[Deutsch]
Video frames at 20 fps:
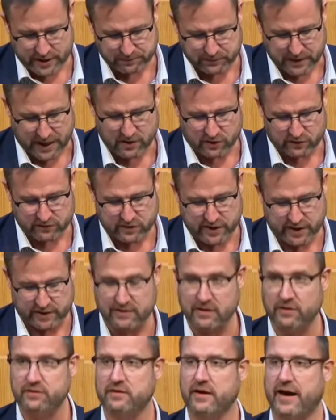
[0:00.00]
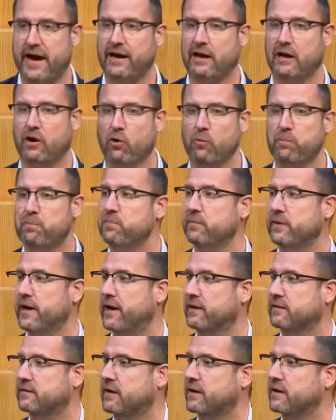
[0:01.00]
Abteilungsleiter und drei
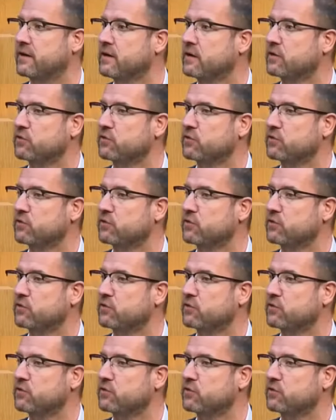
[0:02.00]
Gruppenleiter